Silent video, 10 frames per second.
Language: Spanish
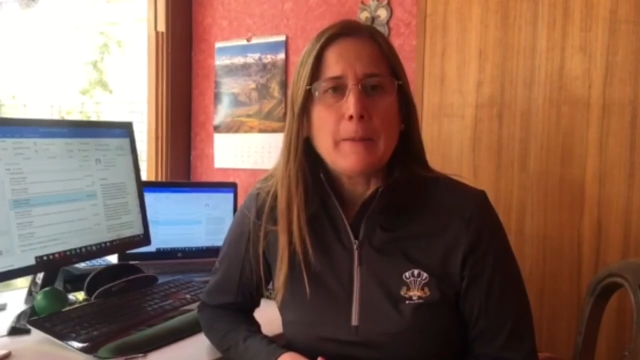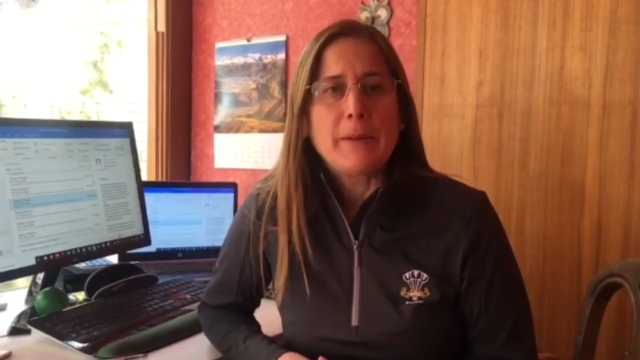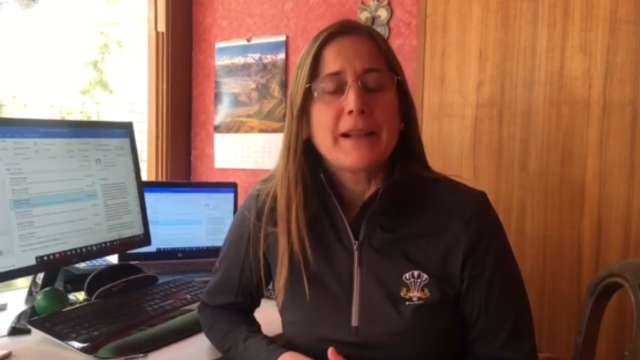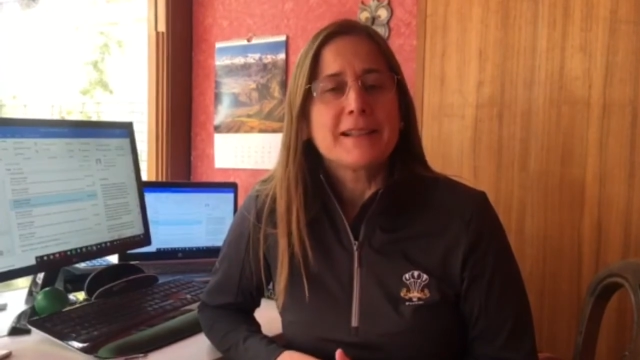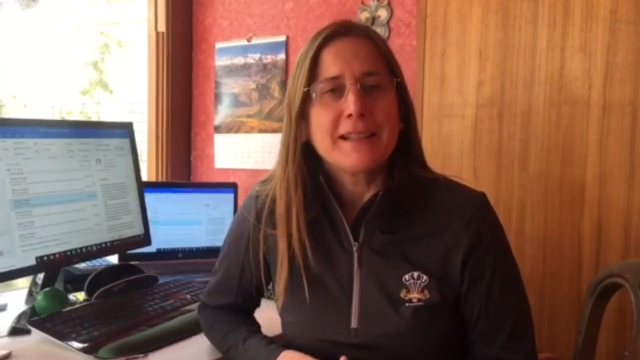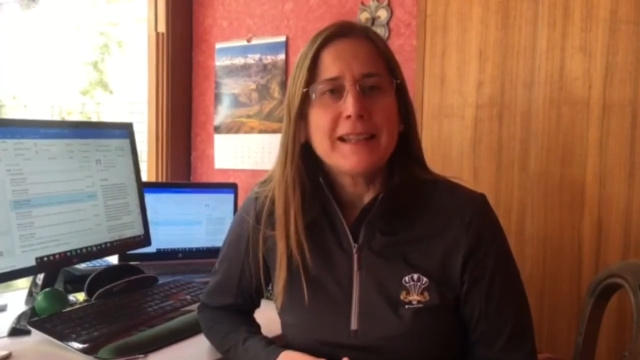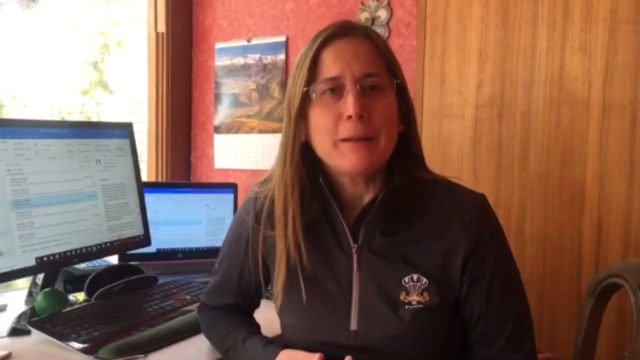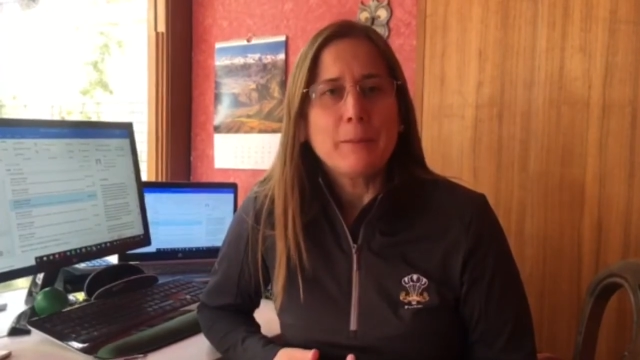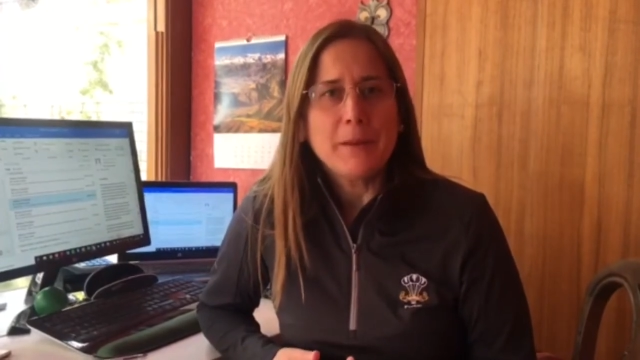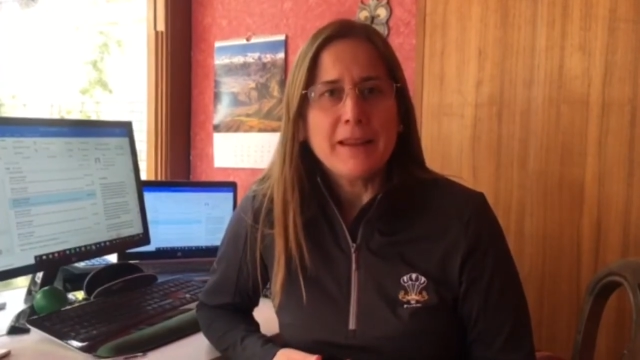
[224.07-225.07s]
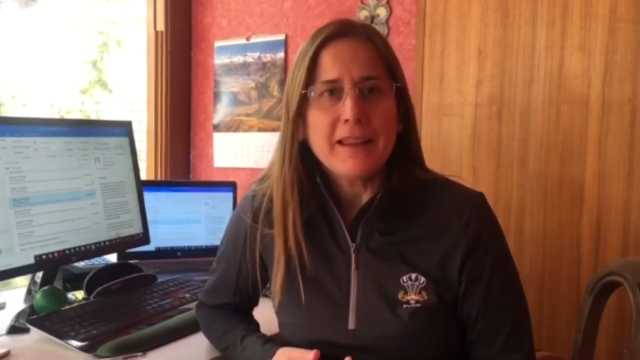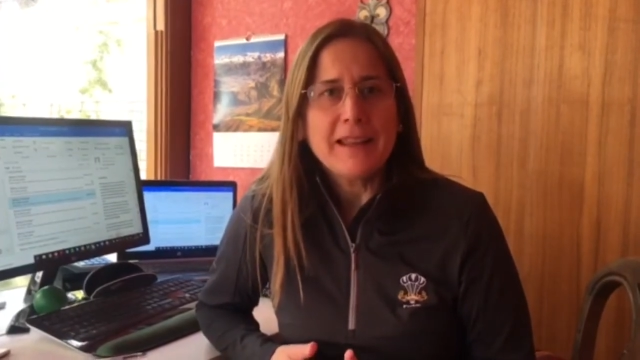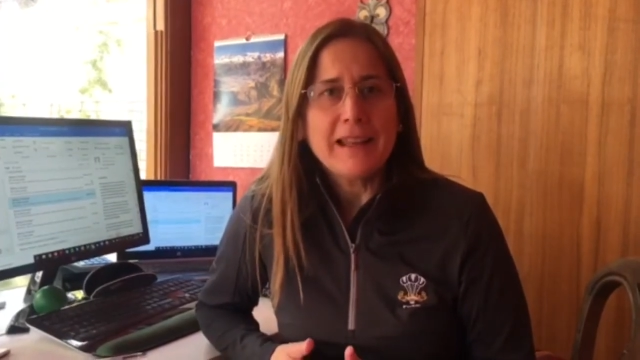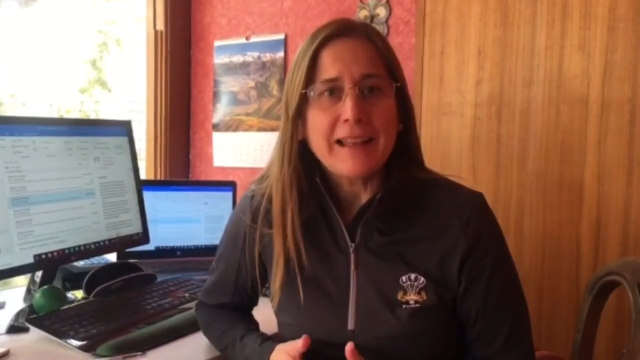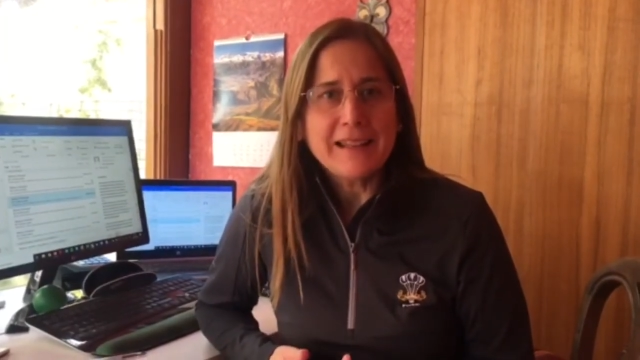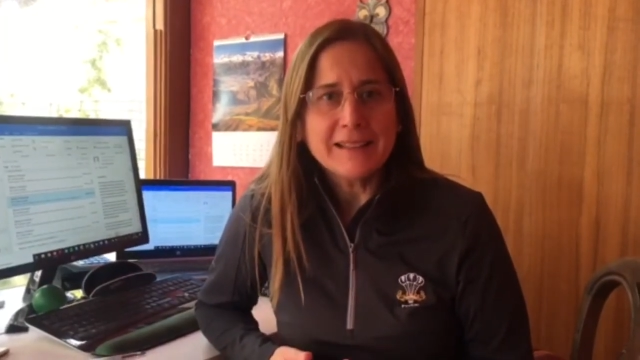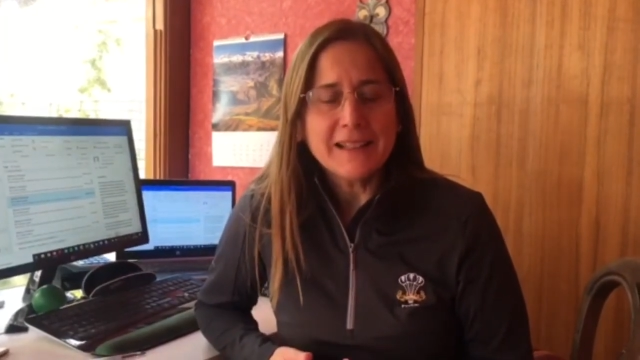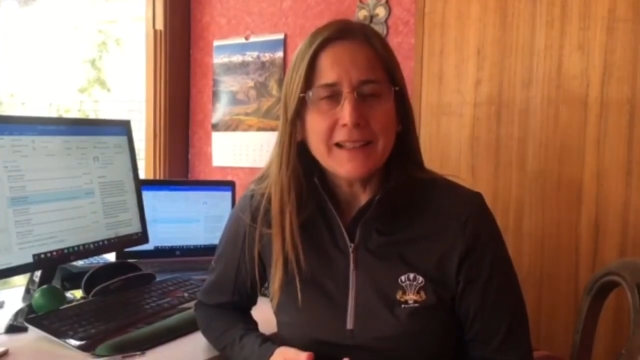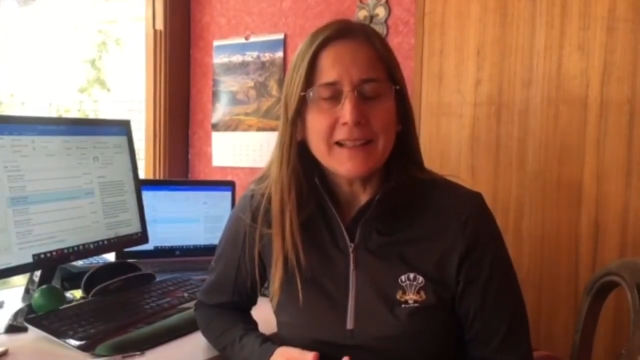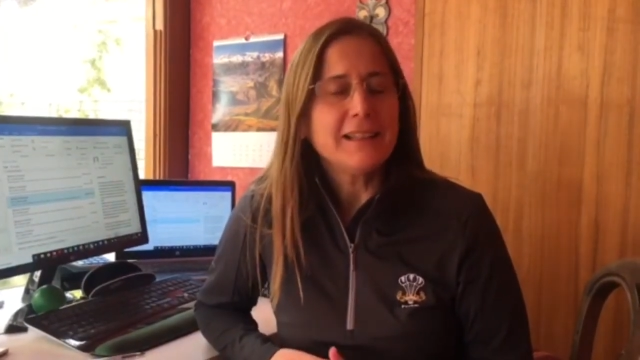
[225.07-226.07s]
para seguir al pie de la
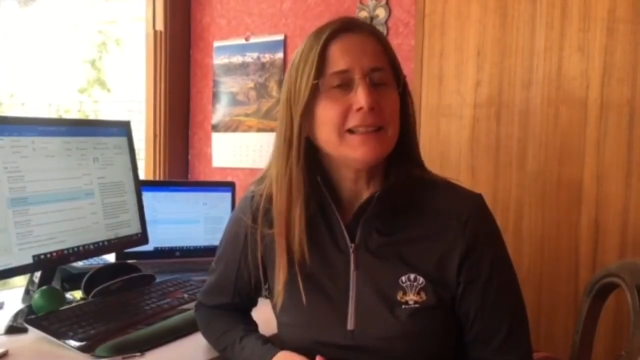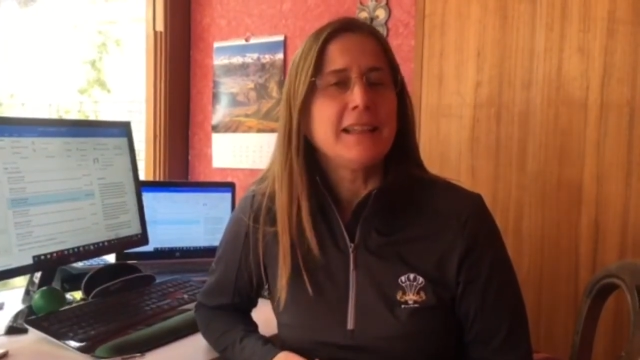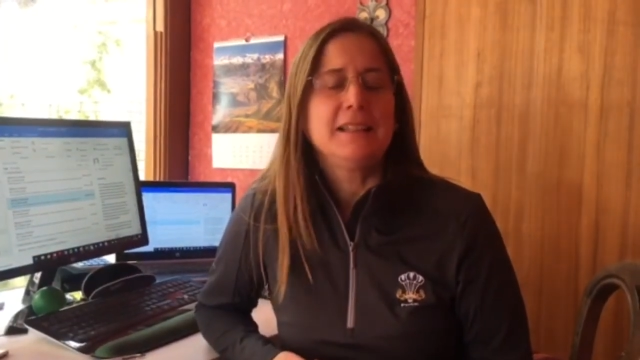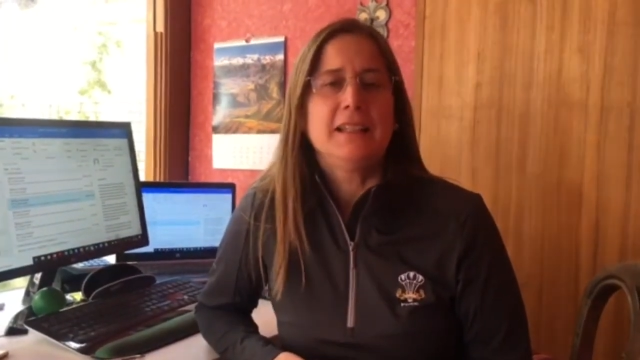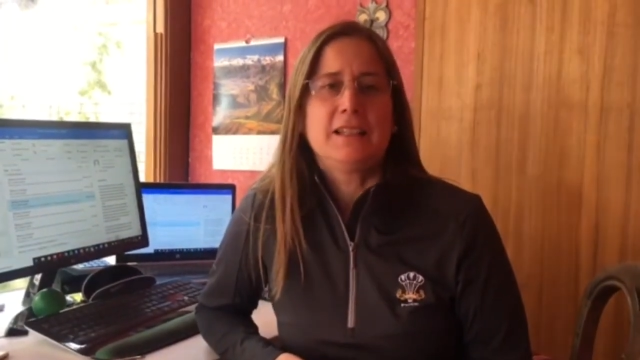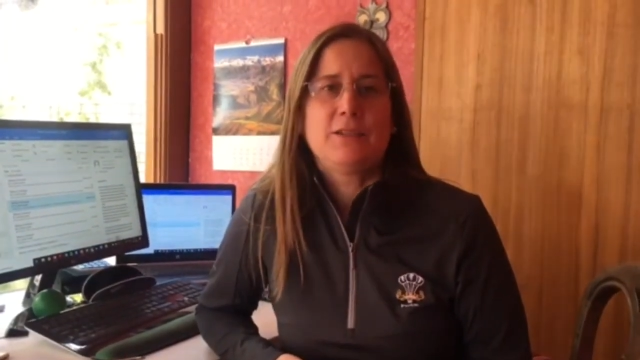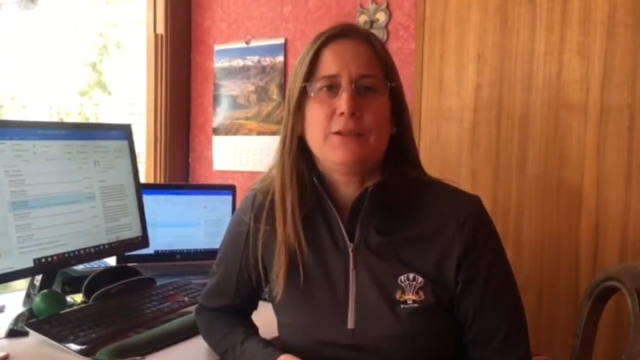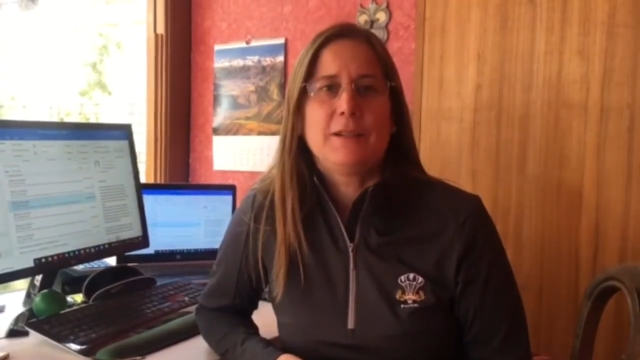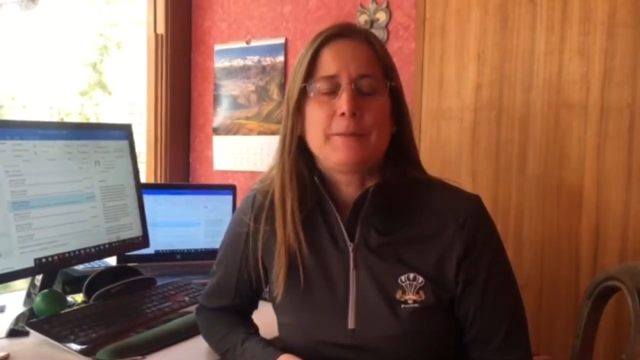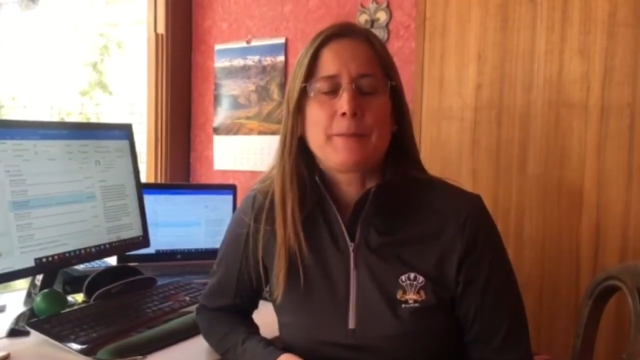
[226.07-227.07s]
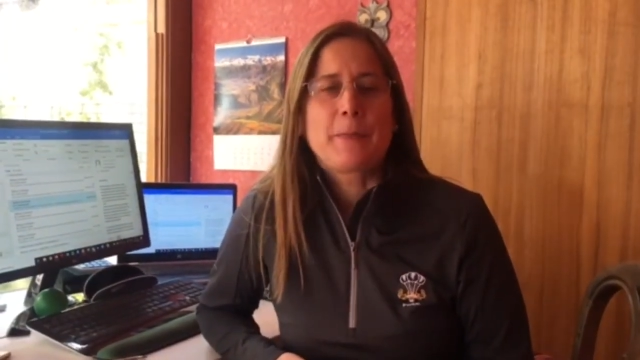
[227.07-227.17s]
letra estas indicaciones.